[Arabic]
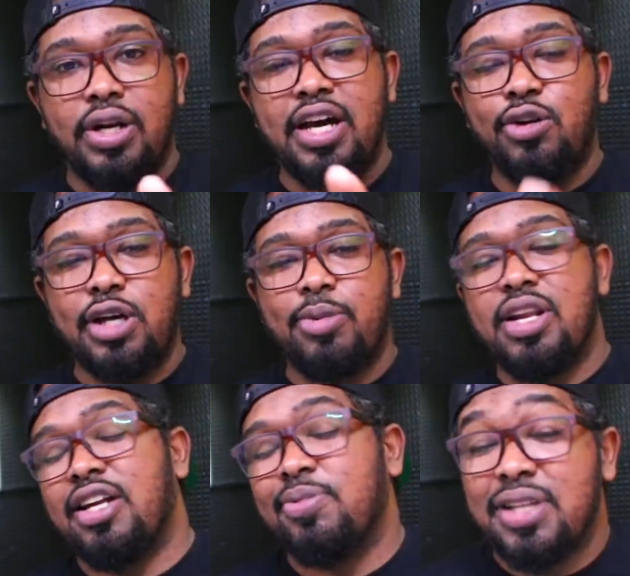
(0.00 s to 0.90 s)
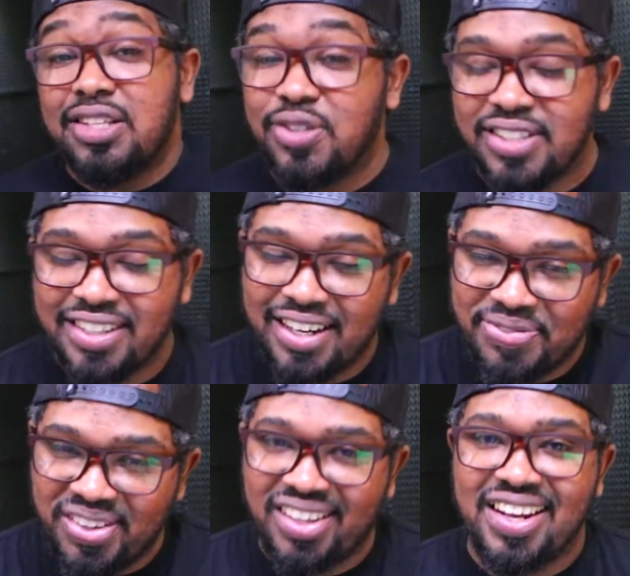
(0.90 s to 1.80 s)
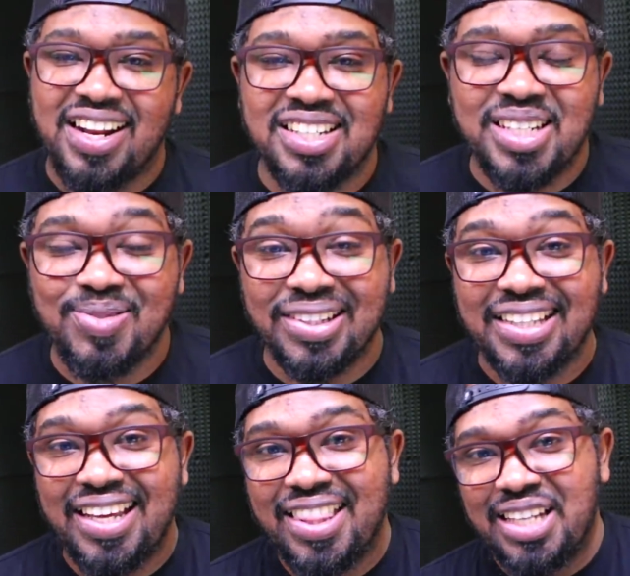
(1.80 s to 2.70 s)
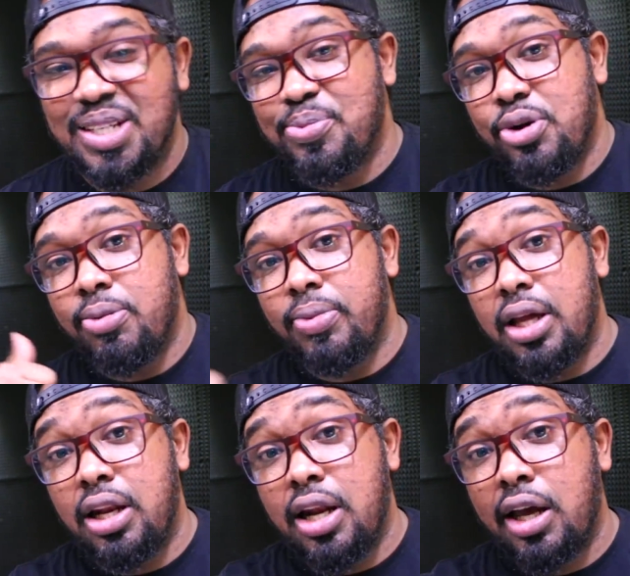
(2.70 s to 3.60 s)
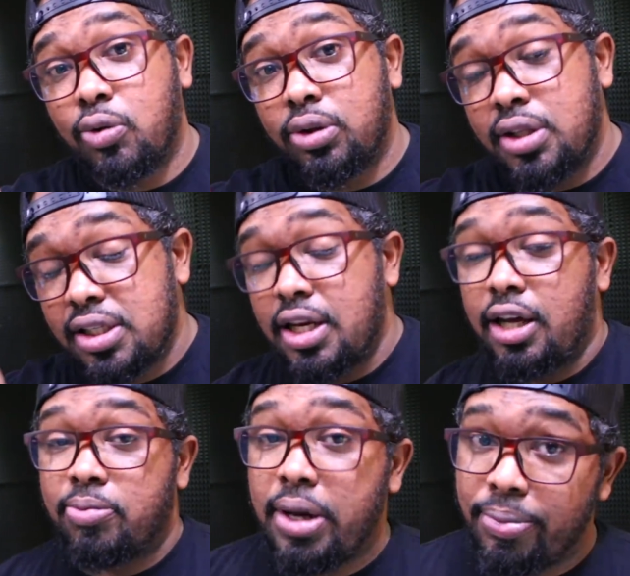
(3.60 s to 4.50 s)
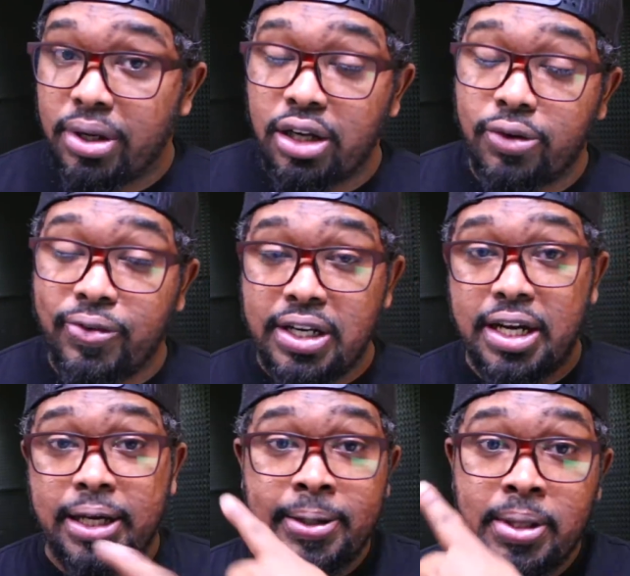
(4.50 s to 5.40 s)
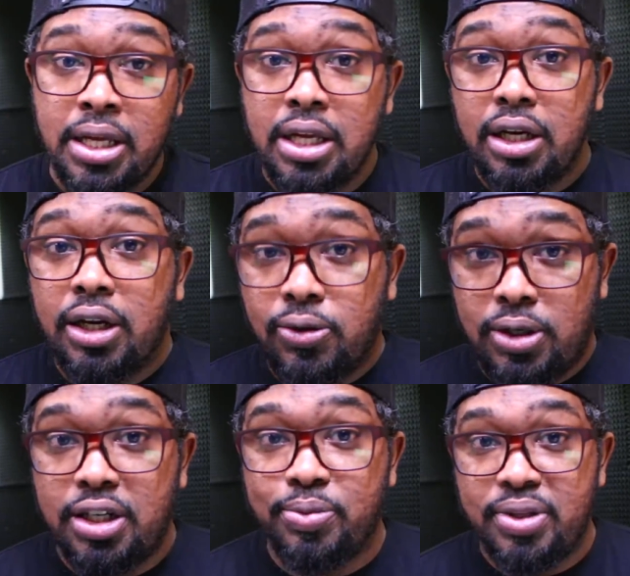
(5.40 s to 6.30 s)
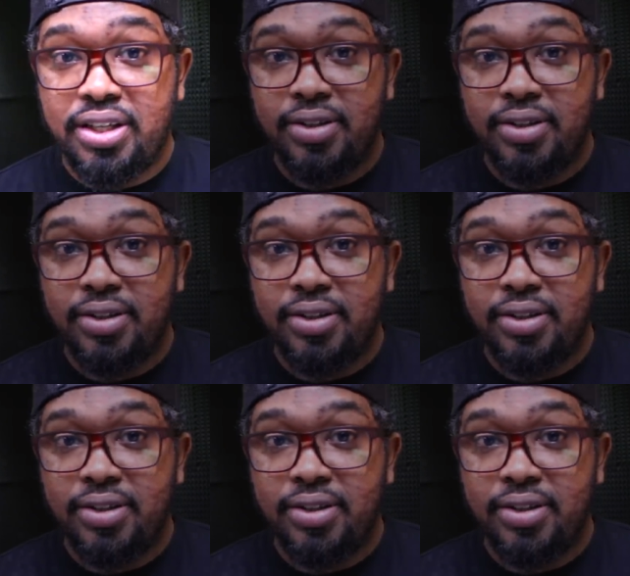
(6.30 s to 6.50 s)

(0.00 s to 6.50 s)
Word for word: والان وقبل لا نبدا نسوي الاشتراك في القناه نشر المقطع اذا عجبكم اللايك والديسلايك بيعبر رايكم في النهايه خلونا نبدا